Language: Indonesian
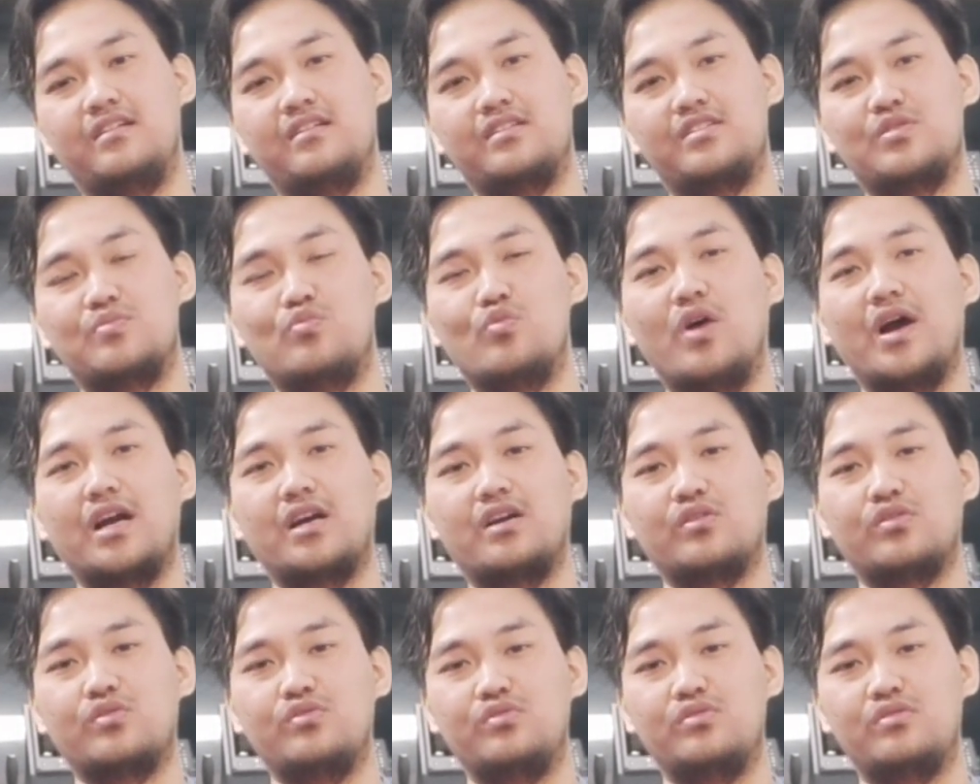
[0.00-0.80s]

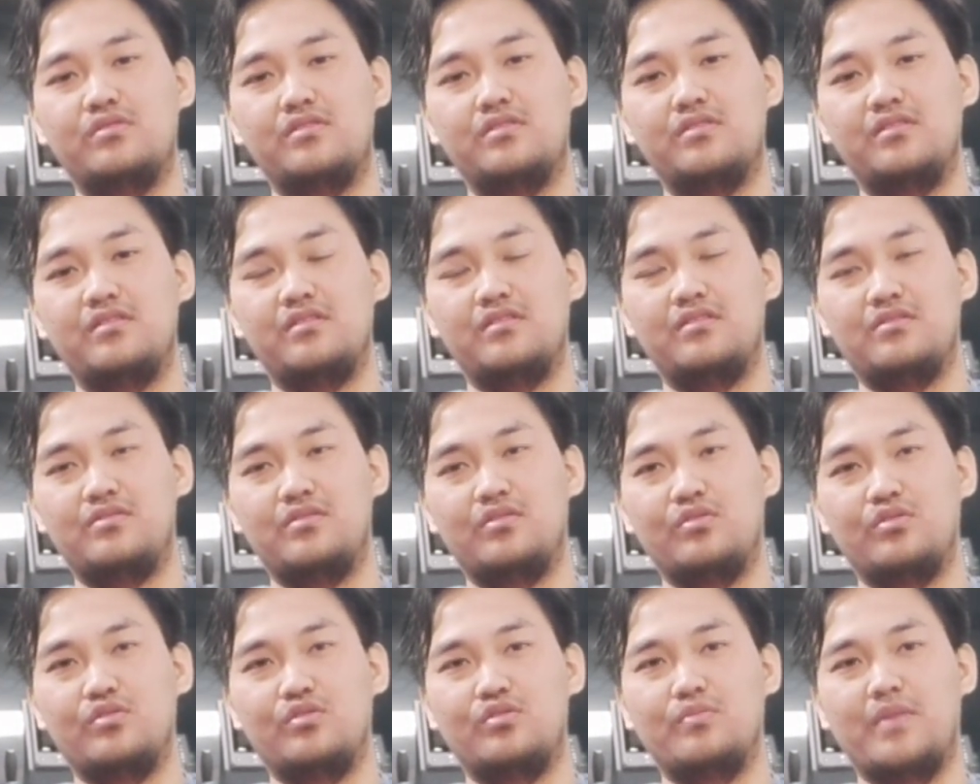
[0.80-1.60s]
semua kru
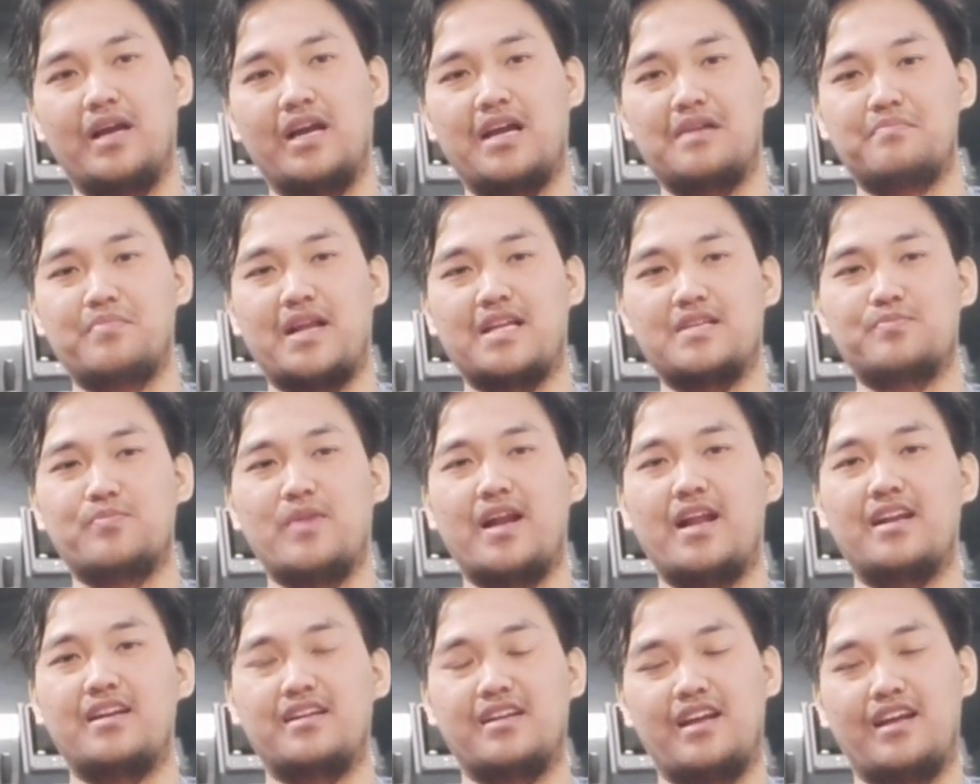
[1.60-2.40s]
untuk makan
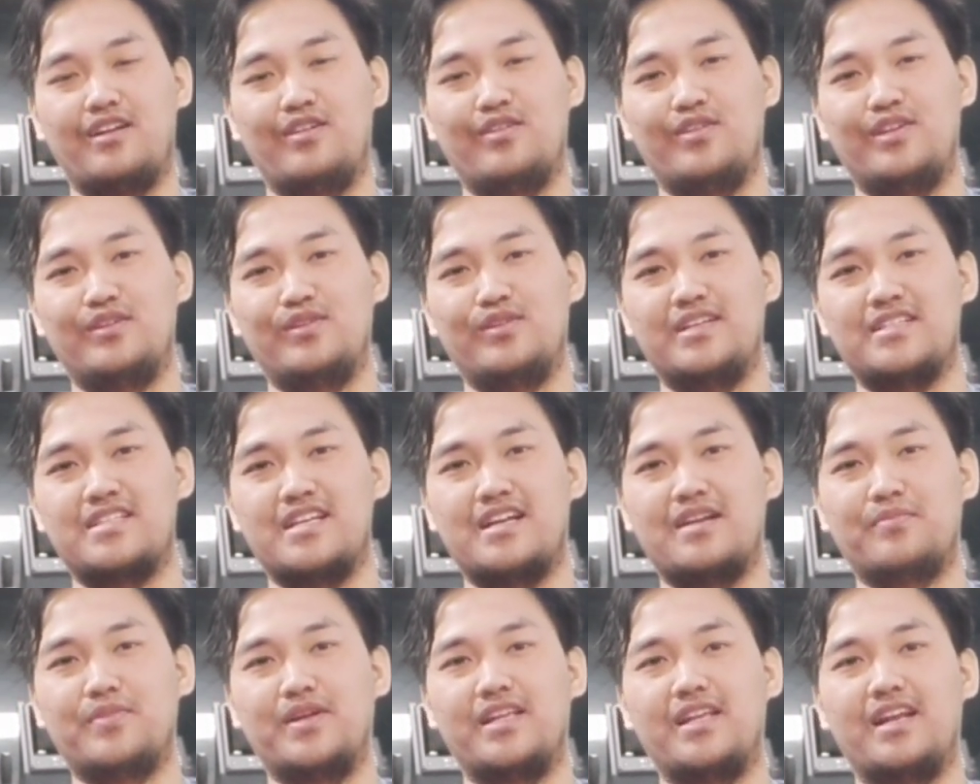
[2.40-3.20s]
prasmanan kalau
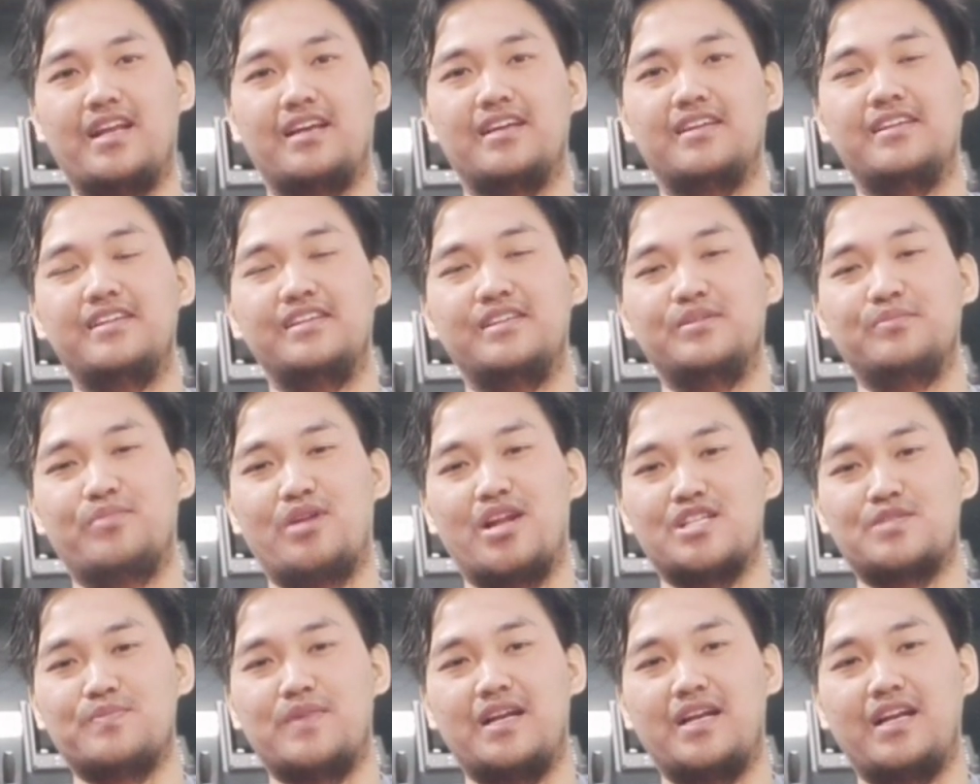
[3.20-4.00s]
Indonesia namanya lah
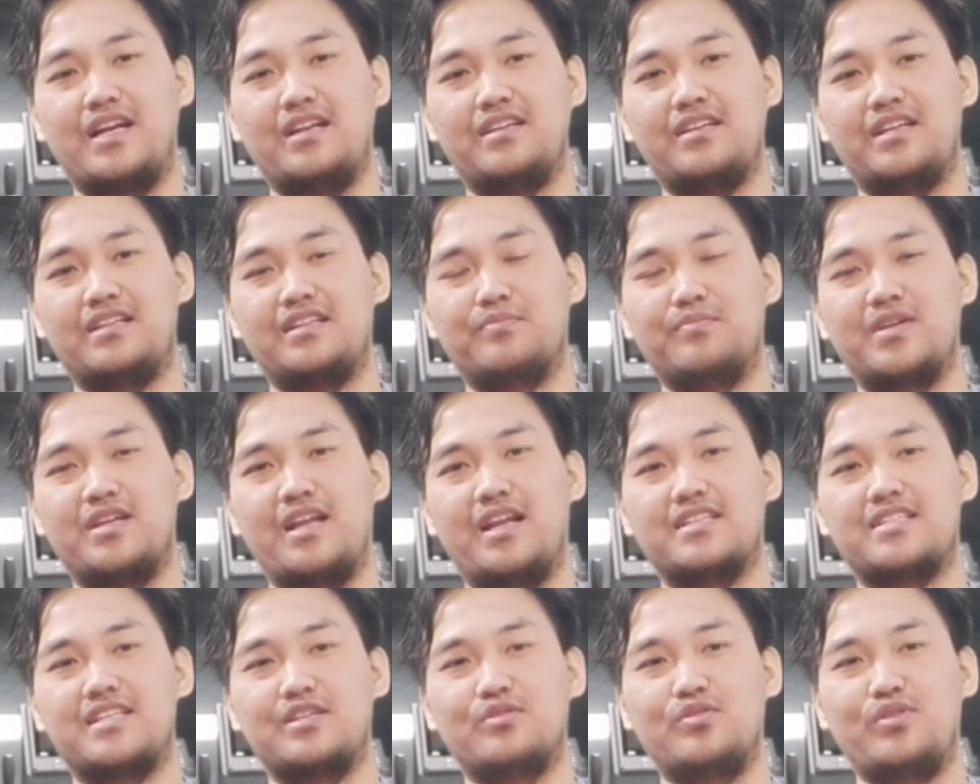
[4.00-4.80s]
prasmanan dan teman
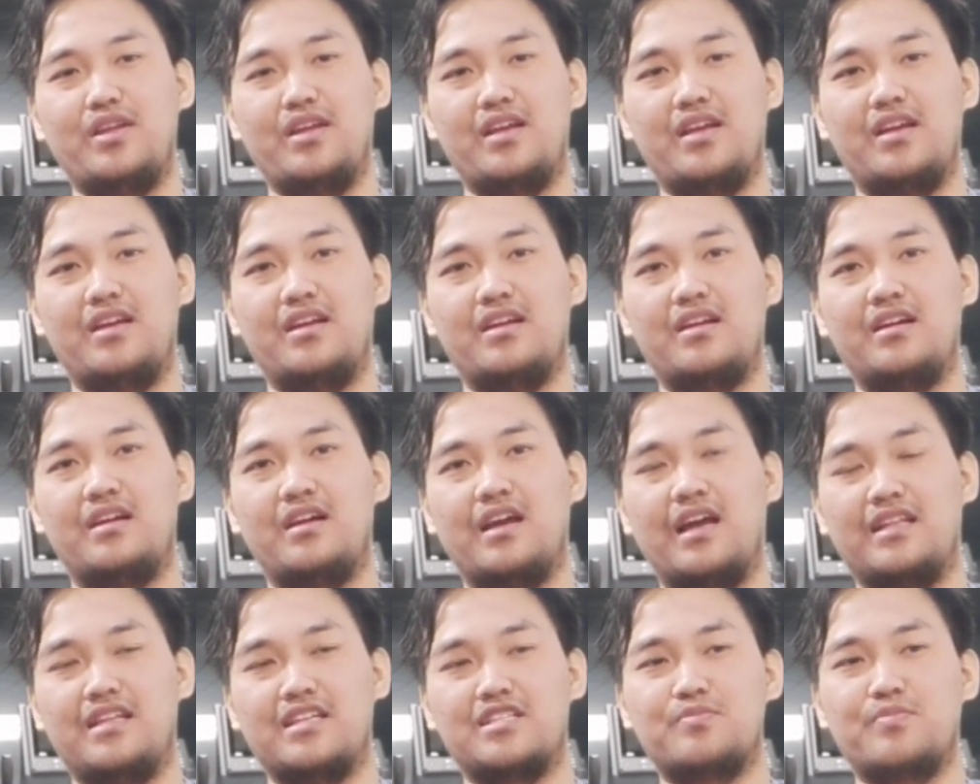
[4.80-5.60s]
yang satunya
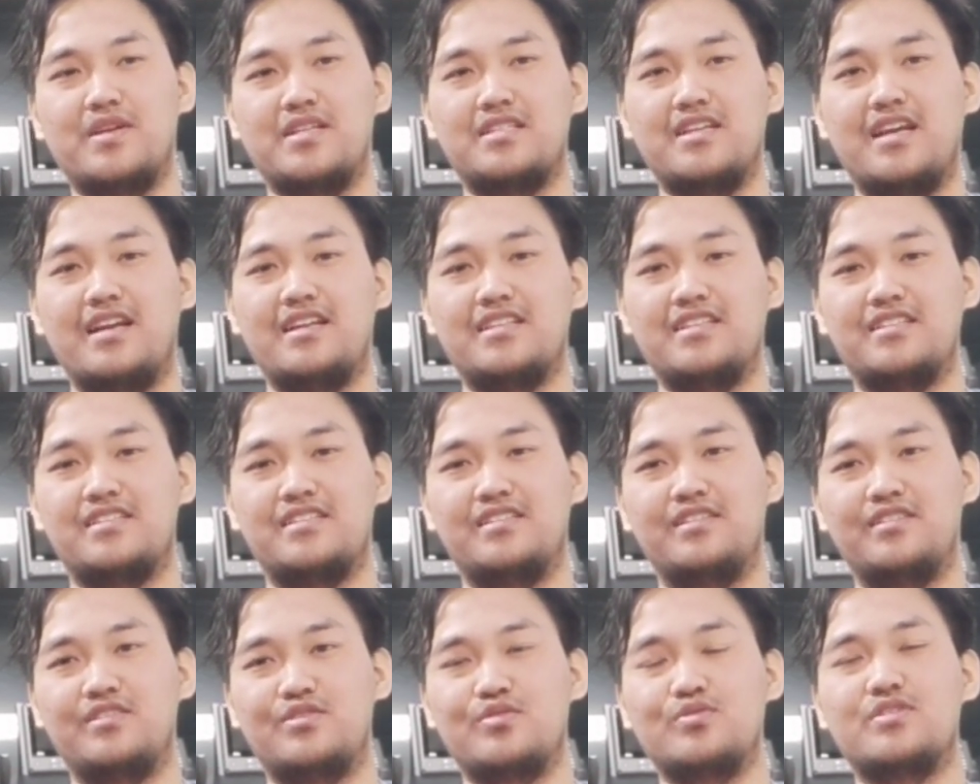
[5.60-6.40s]
hanya
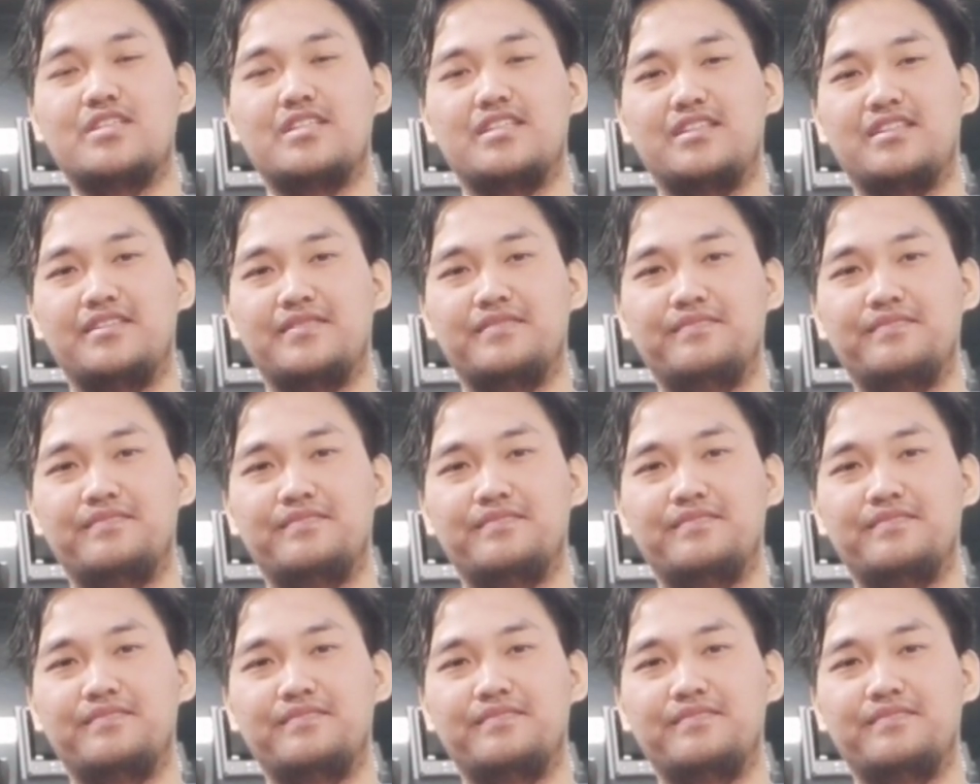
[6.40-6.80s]
spesialis cuci.